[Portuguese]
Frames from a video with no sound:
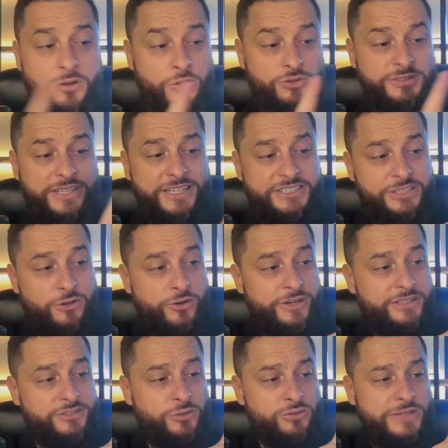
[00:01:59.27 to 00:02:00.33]
Ou seja,
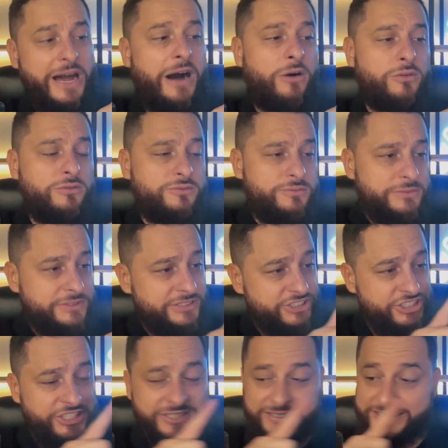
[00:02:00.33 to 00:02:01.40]
horizontal
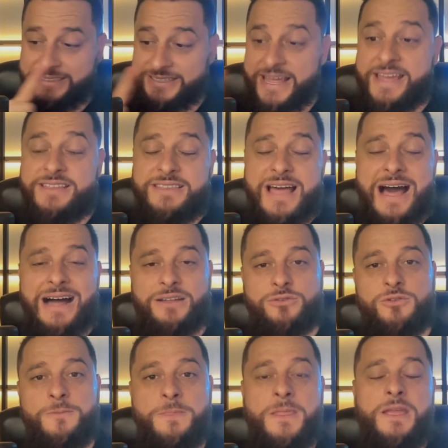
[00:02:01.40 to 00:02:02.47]
de deitado.